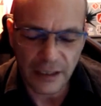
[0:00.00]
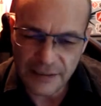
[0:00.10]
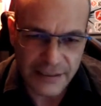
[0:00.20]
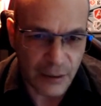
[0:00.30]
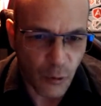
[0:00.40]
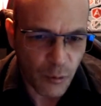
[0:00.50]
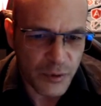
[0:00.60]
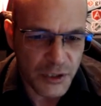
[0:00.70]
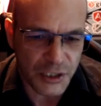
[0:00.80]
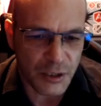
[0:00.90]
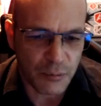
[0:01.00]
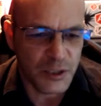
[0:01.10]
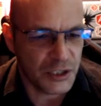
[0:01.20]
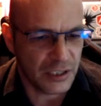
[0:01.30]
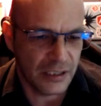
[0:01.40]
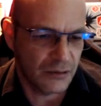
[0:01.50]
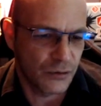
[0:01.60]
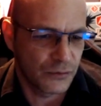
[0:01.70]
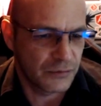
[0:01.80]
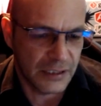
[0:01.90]
et c'est obligé, obligé qu'ils
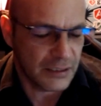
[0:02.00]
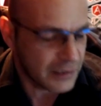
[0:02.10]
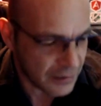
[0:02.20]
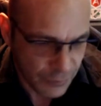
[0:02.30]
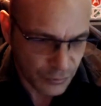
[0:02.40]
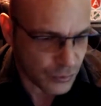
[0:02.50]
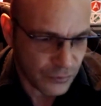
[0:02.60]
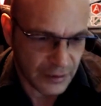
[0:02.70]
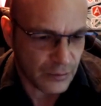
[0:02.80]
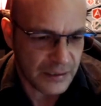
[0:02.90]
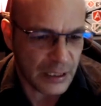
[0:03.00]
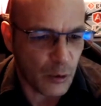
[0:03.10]
trouvent, vont trouver. C'est